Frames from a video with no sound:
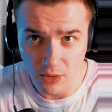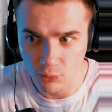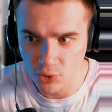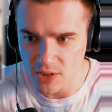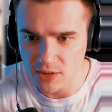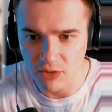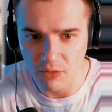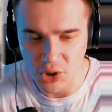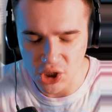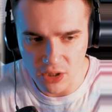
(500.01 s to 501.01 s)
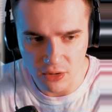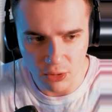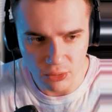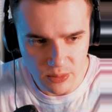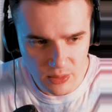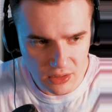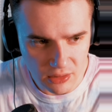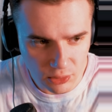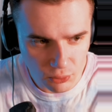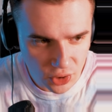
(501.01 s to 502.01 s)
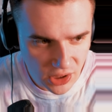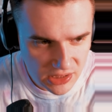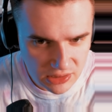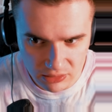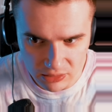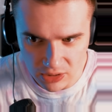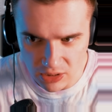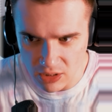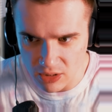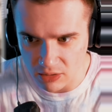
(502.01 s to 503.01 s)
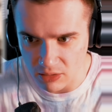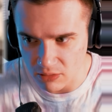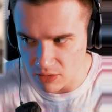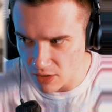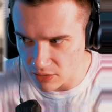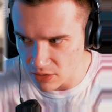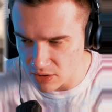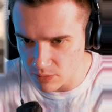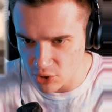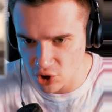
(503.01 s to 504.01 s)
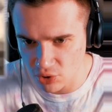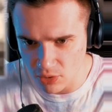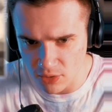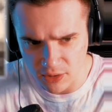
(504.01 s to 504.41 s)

Это ужасно. И вообще над людьми. Это ужасно. Такие, это, это не смешно.